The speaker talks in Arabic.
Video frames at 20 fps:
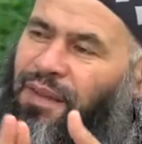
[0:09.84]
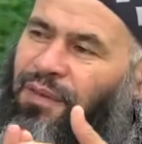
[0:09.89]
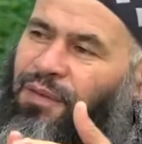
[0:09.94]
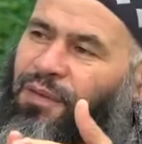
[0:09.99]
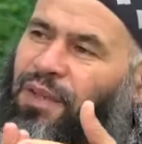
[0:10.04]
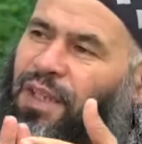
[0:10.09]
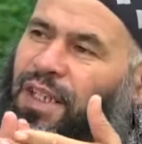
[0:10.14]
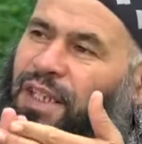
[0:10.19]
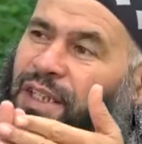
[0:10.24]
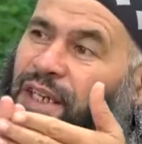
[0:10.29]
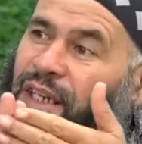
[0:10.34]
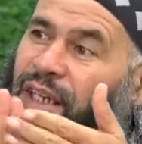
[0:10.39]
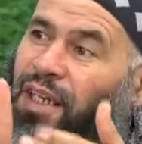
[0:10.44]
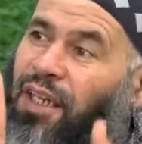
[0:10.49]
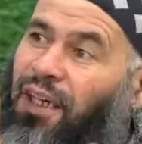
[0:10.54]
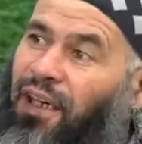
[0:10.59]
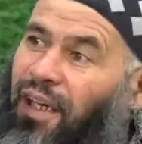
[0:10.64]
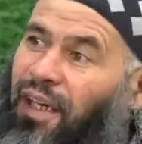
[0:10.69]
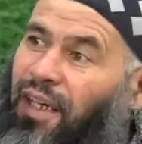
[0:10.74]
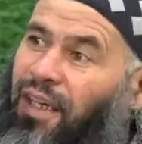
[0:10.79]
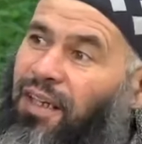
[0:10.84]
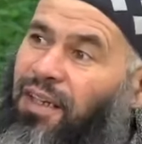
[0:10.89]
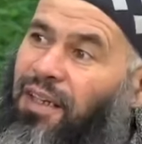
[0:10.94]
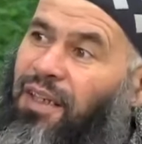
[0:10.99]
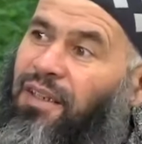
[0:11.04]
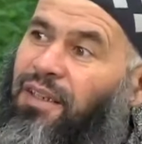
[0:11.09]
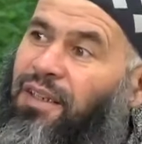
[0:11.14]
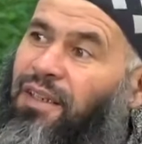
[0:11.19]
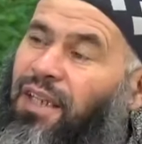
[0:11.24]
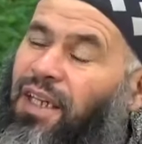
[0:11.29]
في الجنة قال
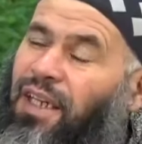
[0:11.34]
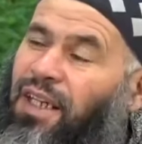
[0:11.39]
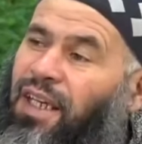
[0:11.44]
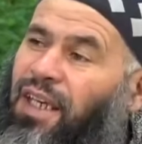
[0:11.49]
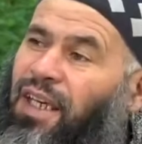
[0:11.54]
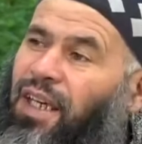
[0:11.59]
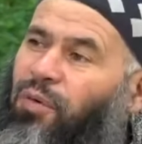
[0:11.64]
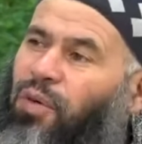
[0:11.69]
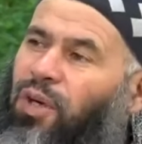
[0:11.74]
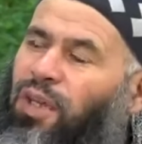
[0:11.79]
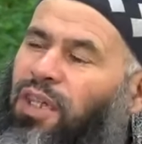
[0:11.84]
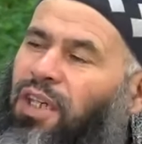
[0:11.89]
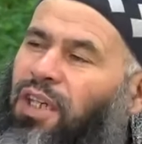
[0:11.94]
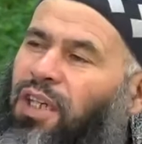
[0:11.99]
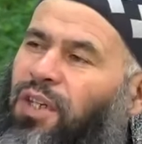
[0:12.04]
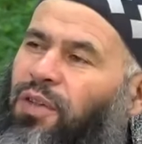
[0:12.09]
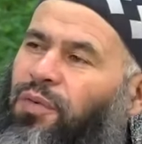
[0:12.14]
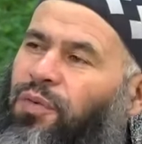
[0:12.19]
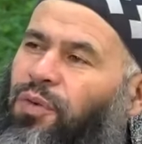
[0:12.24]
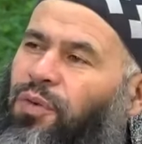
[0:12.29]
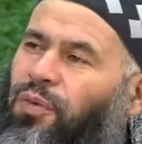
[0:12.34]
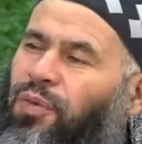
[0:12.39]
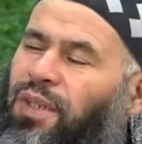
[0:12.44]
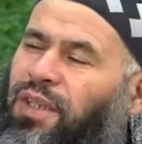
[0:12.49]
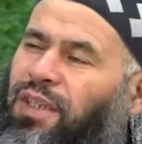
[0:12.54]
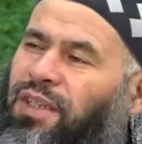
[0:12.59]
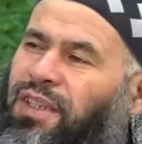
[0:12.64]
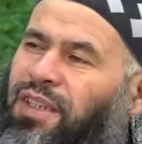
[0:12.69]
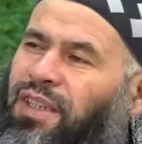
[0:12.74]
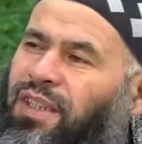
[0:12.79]
أنا وكافل
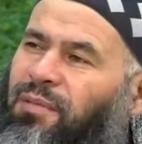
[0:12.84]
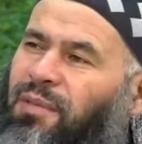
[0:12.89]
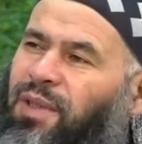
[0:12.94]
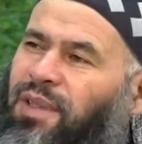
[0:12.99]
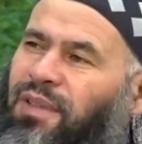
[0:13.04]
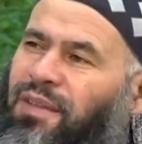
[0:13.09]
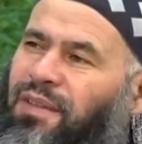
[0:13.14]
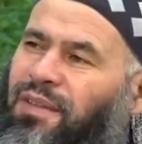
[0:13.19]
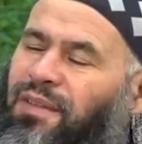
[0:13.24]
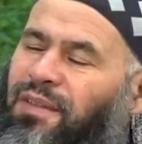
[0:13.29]
اليتيم